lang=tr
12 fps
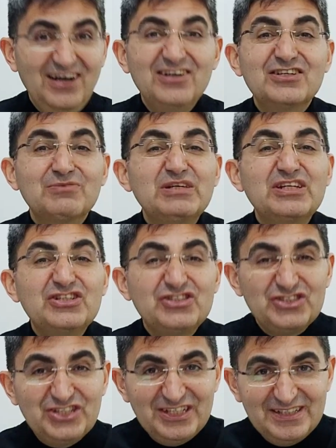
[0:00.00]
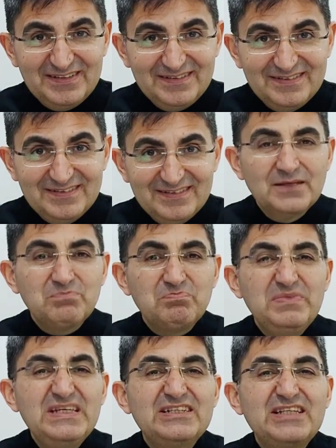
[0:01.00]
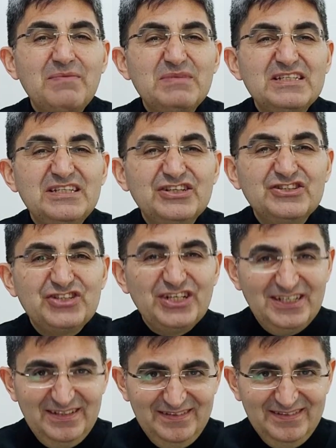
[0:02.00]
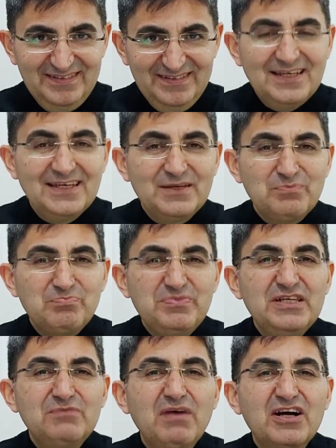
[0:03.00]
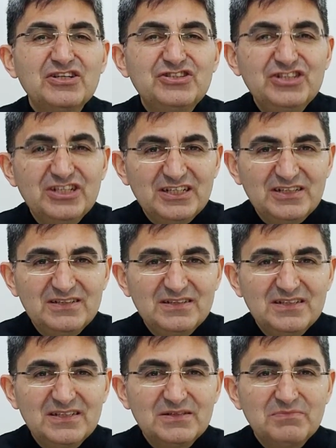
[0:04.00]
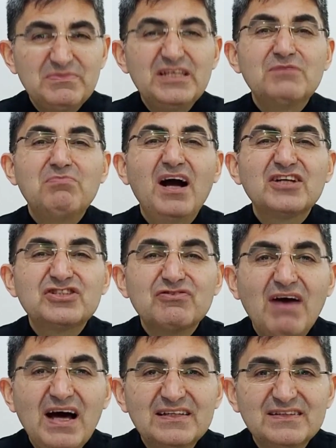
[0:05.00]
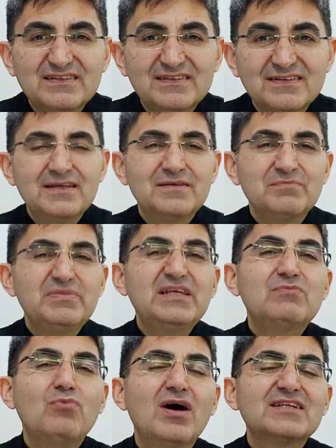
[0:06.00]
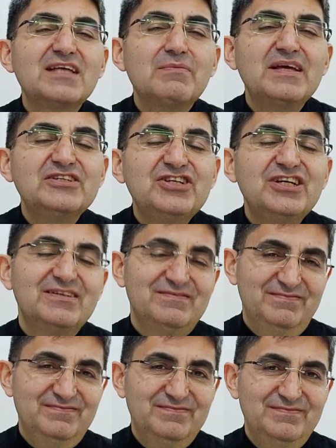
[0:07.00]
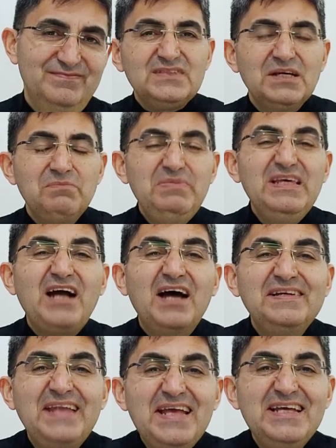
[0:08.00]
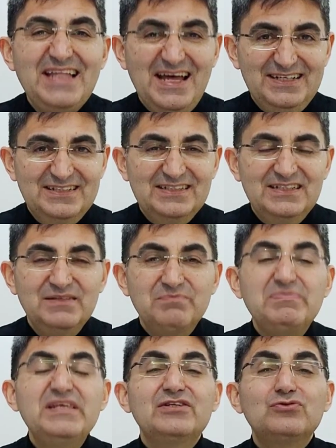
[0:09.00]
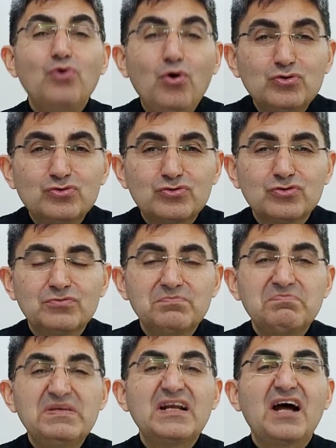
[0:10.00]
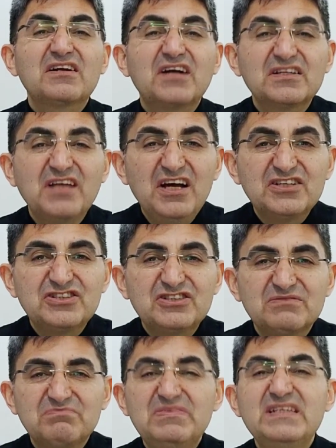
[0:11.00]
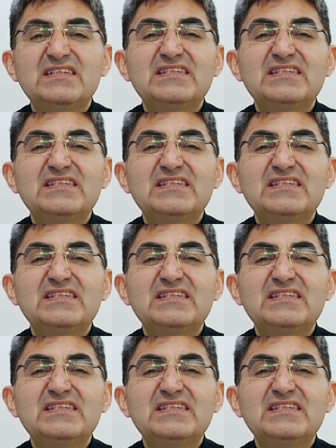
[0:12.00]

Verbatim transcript: Ağır bir işçi, bir temizlikçi, bir bakıcı, bir bahçıvan, bir muhasebeci, bir anne gider, bir dost, bir arkadaş, bir